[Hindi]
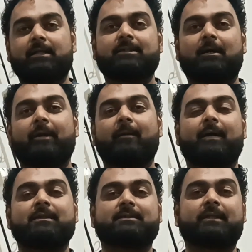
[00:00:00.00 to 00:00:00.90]
आज हमारे
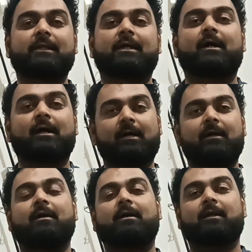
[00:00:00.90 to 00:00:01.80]
पास टीका का
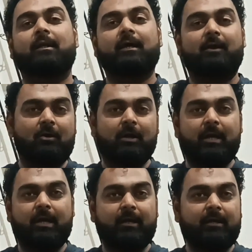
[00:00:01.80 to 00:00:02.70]
uh, नया रॉड
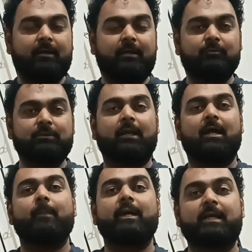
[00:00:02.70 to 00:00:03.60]
आया है उसका
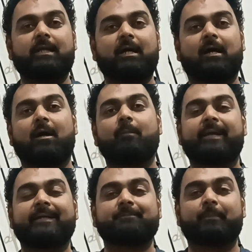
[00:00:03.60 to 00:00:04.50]
नाम है टीका
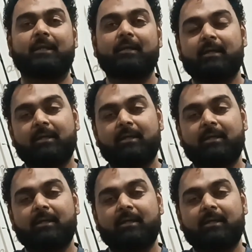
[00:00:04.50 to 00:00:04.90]
कमरिया स्पिन